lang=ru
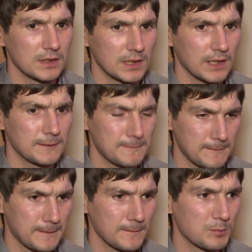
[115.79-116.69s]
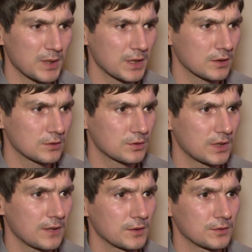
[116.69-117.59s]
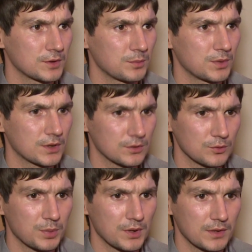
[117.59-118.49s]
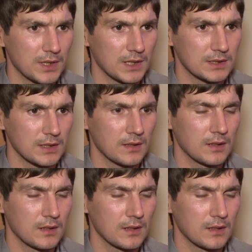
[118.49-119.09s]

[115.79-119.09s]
и я ну, поехал сюда, в Новосибирск, ну, проверяться.